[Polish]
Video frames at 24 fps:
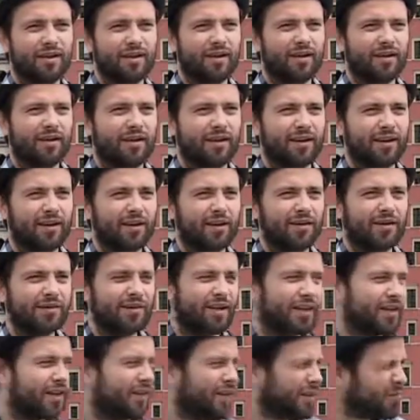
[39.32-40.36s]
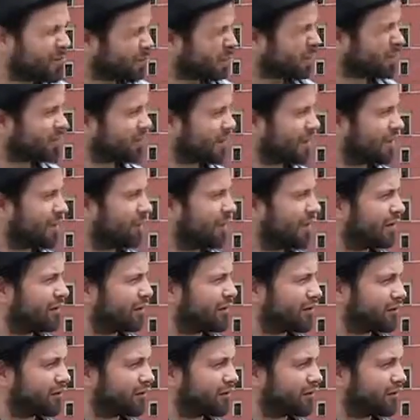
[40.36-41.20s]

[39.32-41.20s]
e, i taki impuls tak naprawdę.